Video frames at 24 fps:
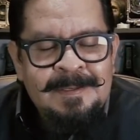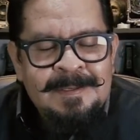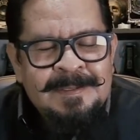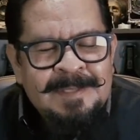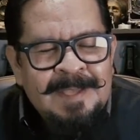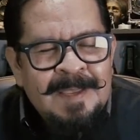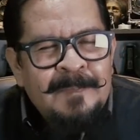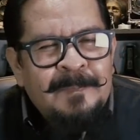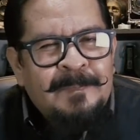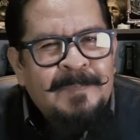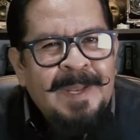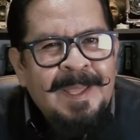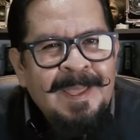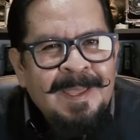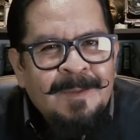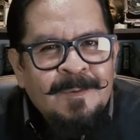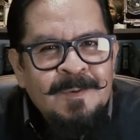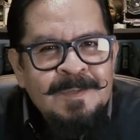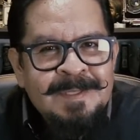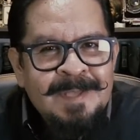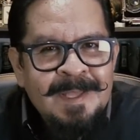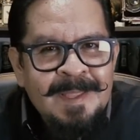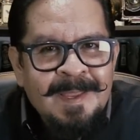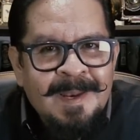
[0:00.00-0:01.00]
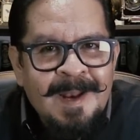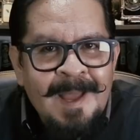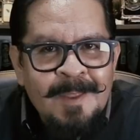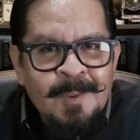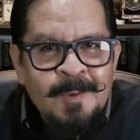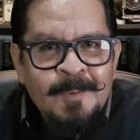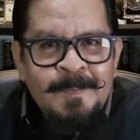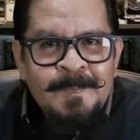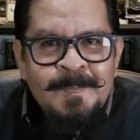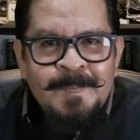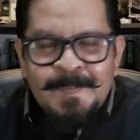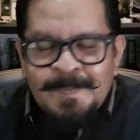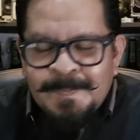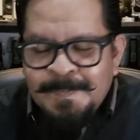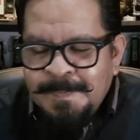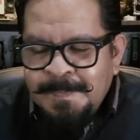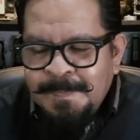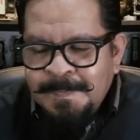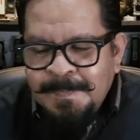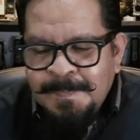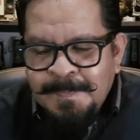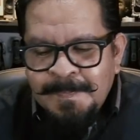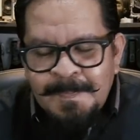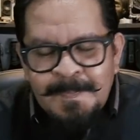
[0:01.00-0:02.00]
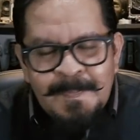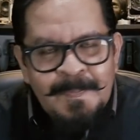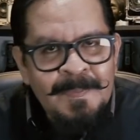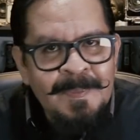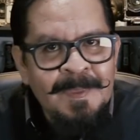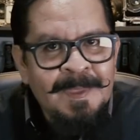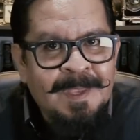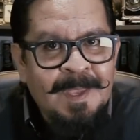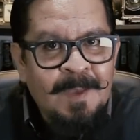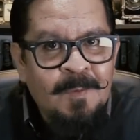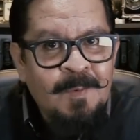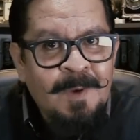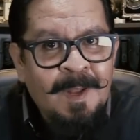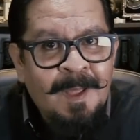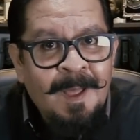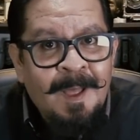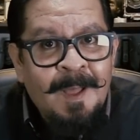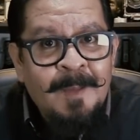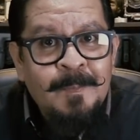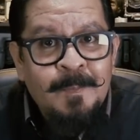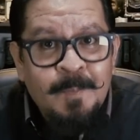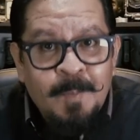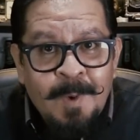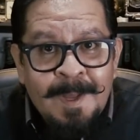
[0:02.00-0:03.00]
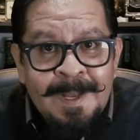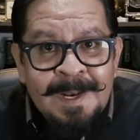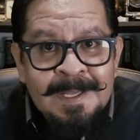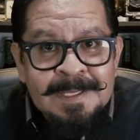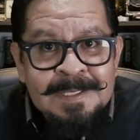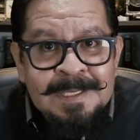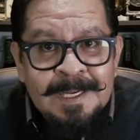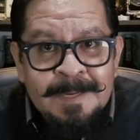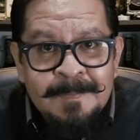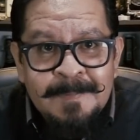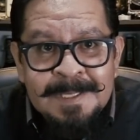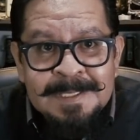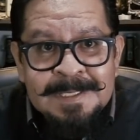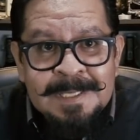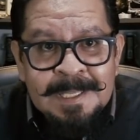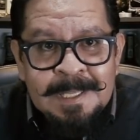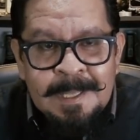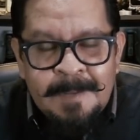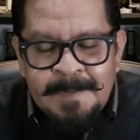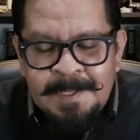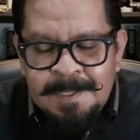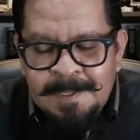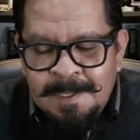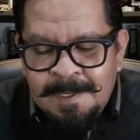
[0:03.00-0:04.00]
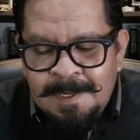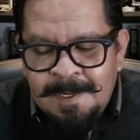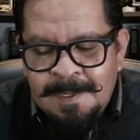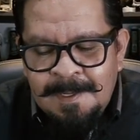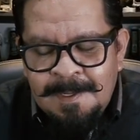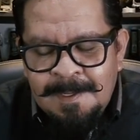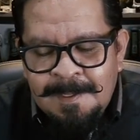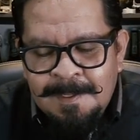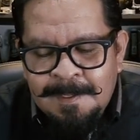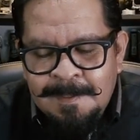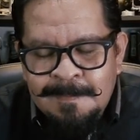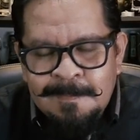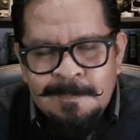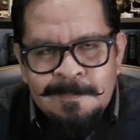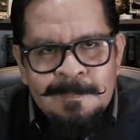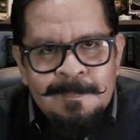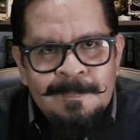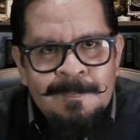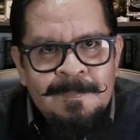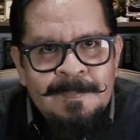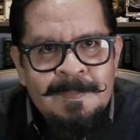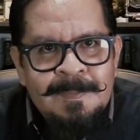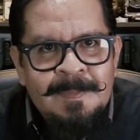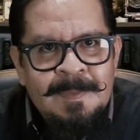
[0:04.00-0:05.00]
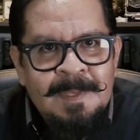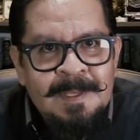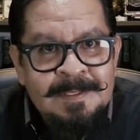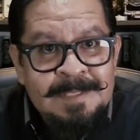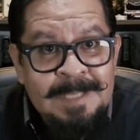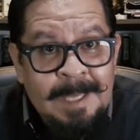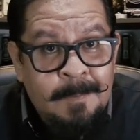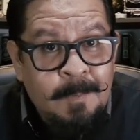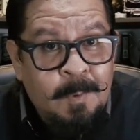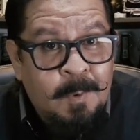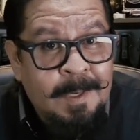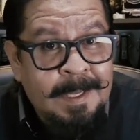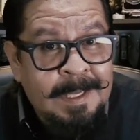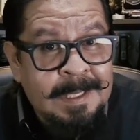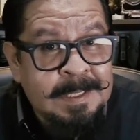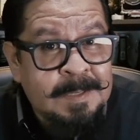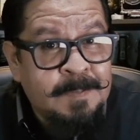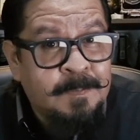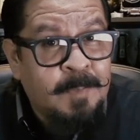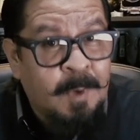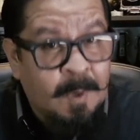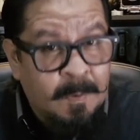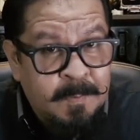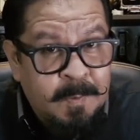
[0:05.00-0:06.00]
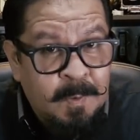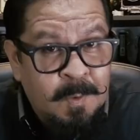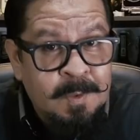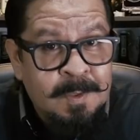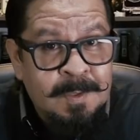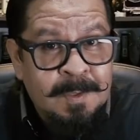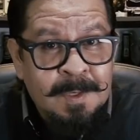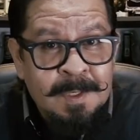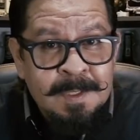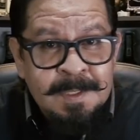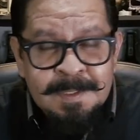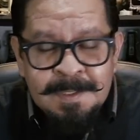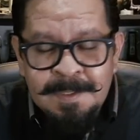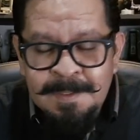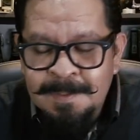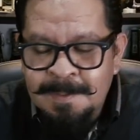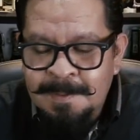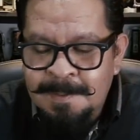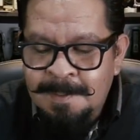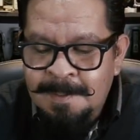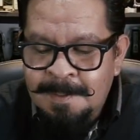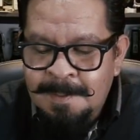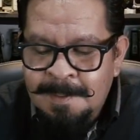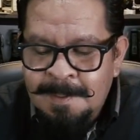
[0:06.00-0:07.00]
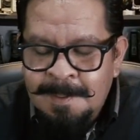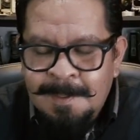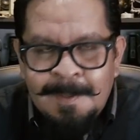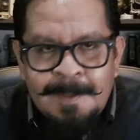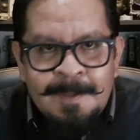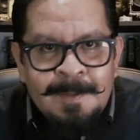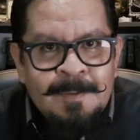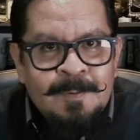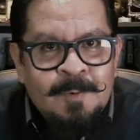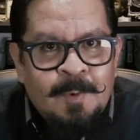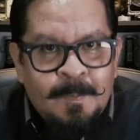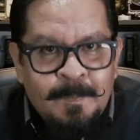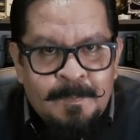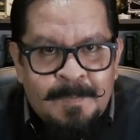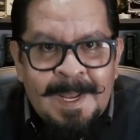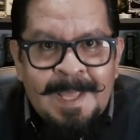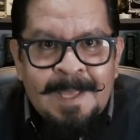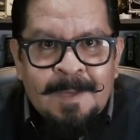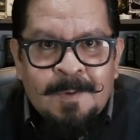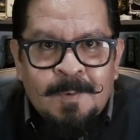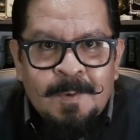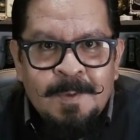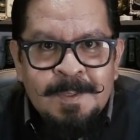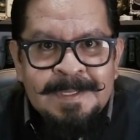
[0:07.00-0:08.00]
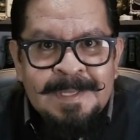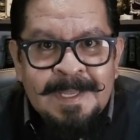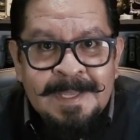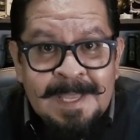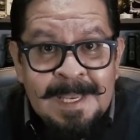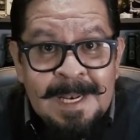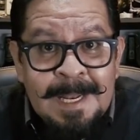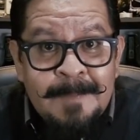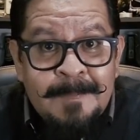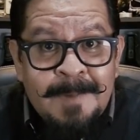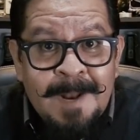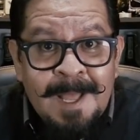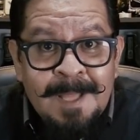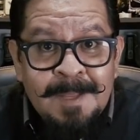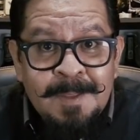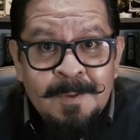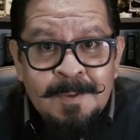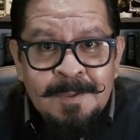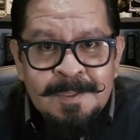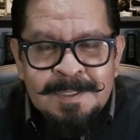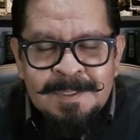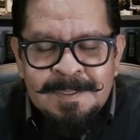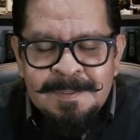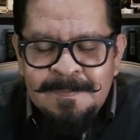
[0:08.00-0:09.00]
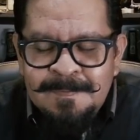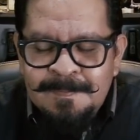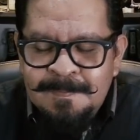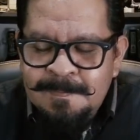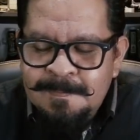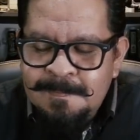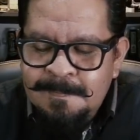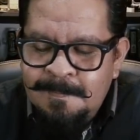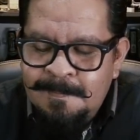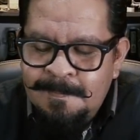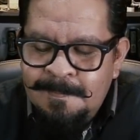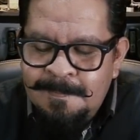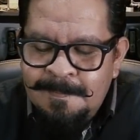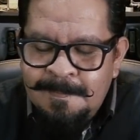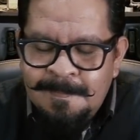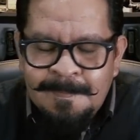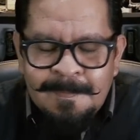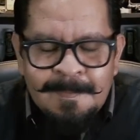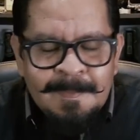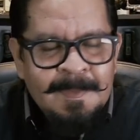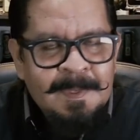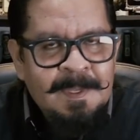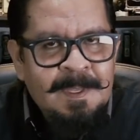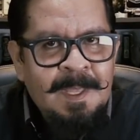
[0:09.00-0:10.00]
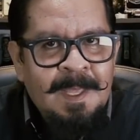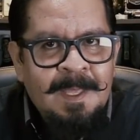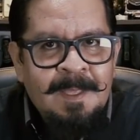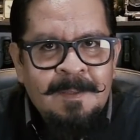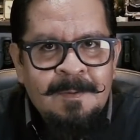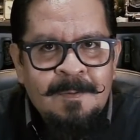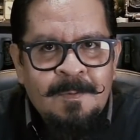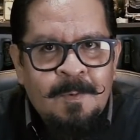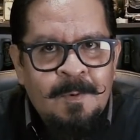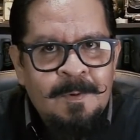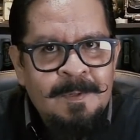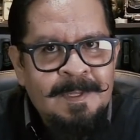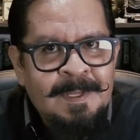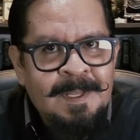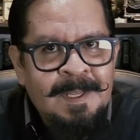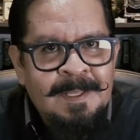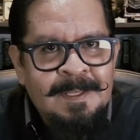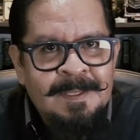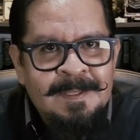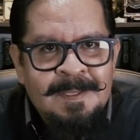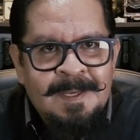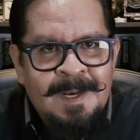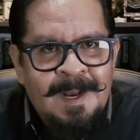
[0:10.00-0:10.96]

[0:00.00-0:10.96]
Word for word: Siempre he considerado que una buena cerveza debe tener sabores profundos, complejos, equilibrados mm, y en Golden